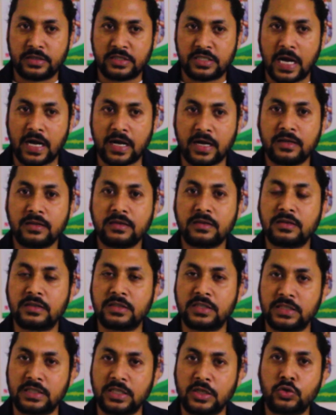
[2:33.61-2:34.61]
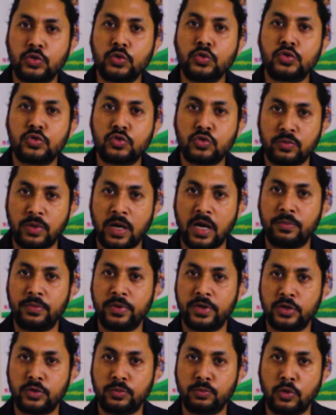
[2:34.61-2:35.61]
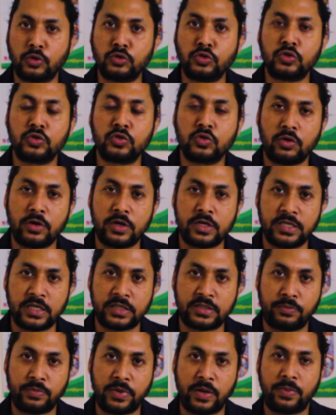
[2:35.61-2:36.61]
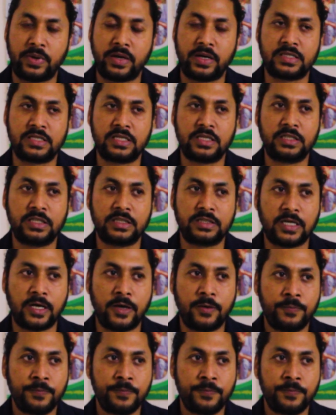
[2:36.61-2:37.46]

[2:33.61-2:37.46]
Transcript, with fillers: জাকাত যেটা সুষ্ঠুভাবে বন্টন করার যে একটা ব্যাপার আছে সেটা